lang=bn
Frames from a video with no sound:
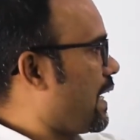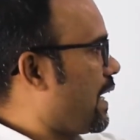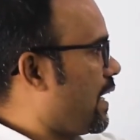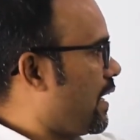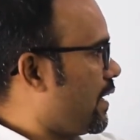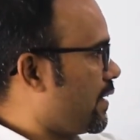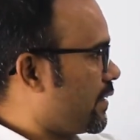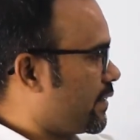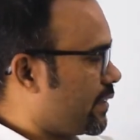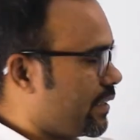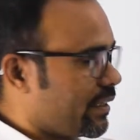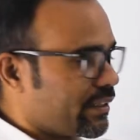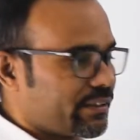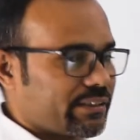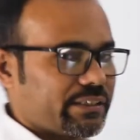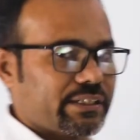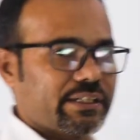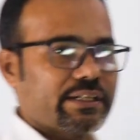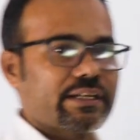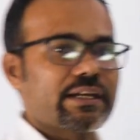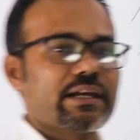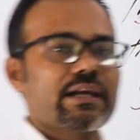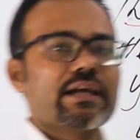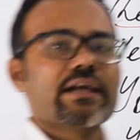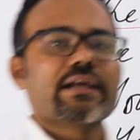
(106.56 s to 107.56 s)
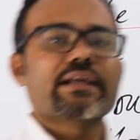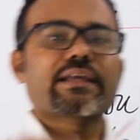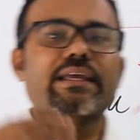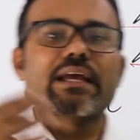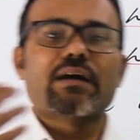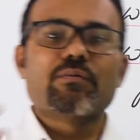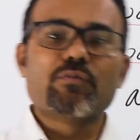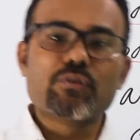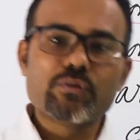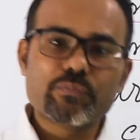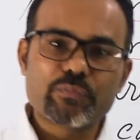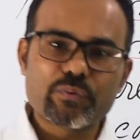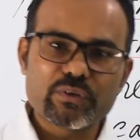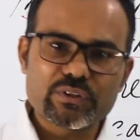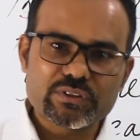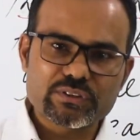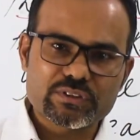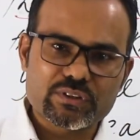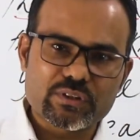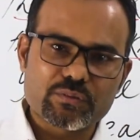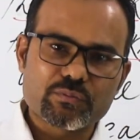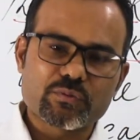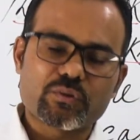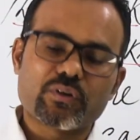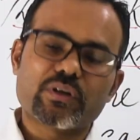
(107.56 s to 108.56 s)
হার্ড তাহলে সে কেমন
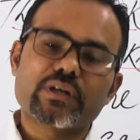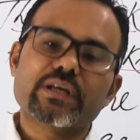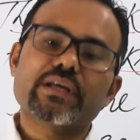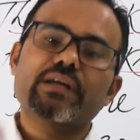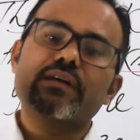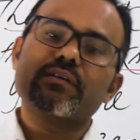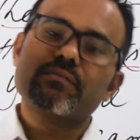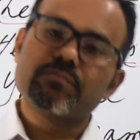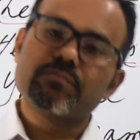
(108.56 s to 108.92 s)
পরিশ্রম করে